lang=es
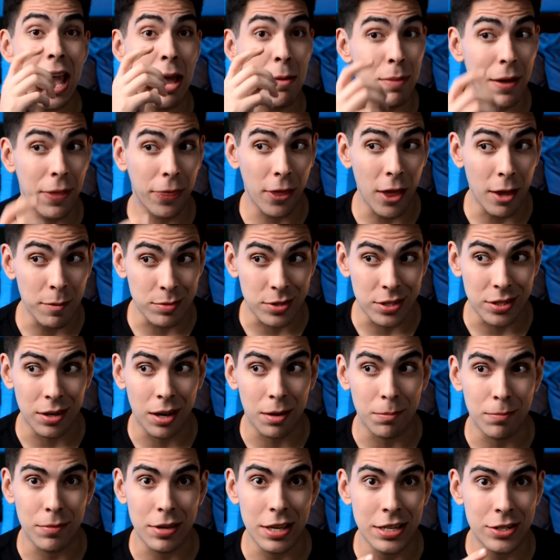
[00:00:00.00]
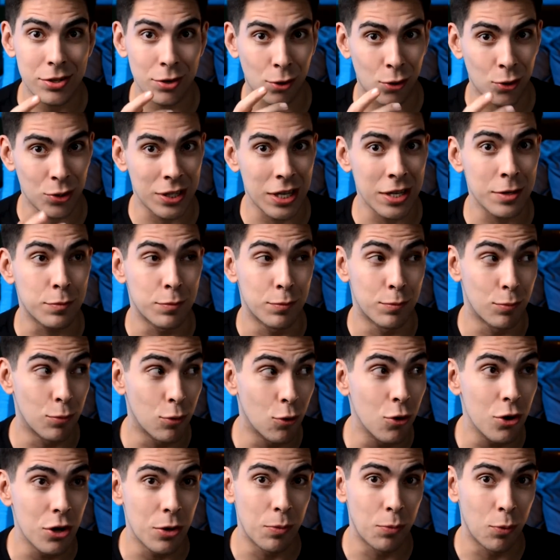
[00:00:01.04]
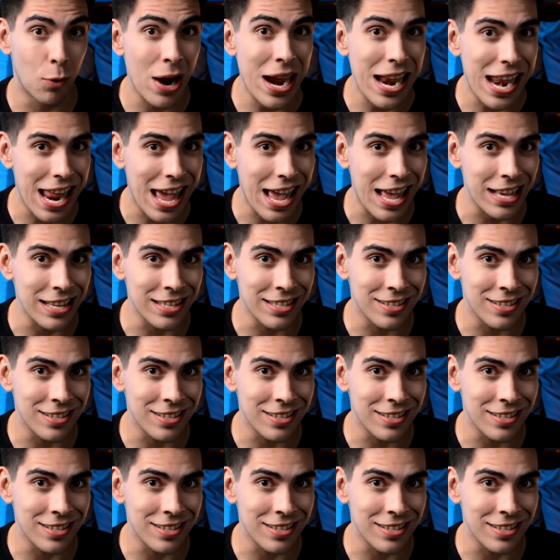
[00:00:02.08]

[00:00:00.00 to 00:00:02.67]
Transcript: Emma Thompson hizo cosas muy buenas.